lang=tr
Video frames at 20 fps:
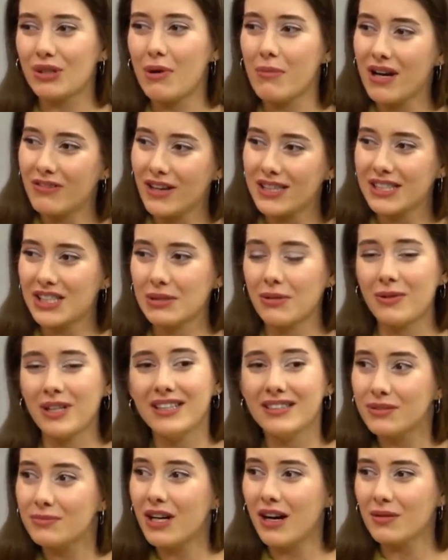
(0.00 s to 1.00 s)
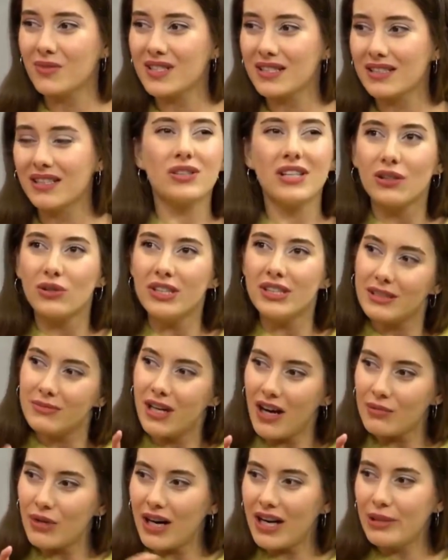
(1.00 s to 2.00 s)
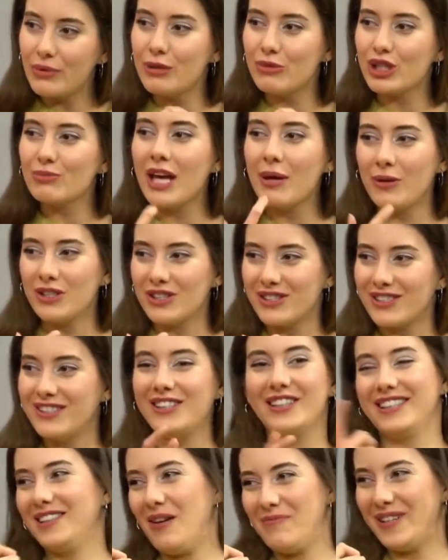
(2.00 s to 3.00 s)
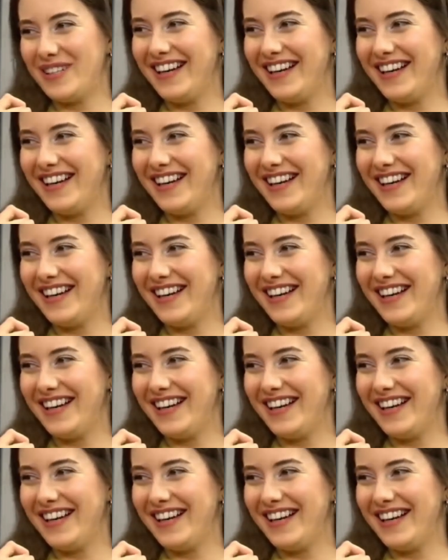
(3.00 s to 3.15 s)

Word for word: alan iddialara göre, İfakat ve kocası tanışmadan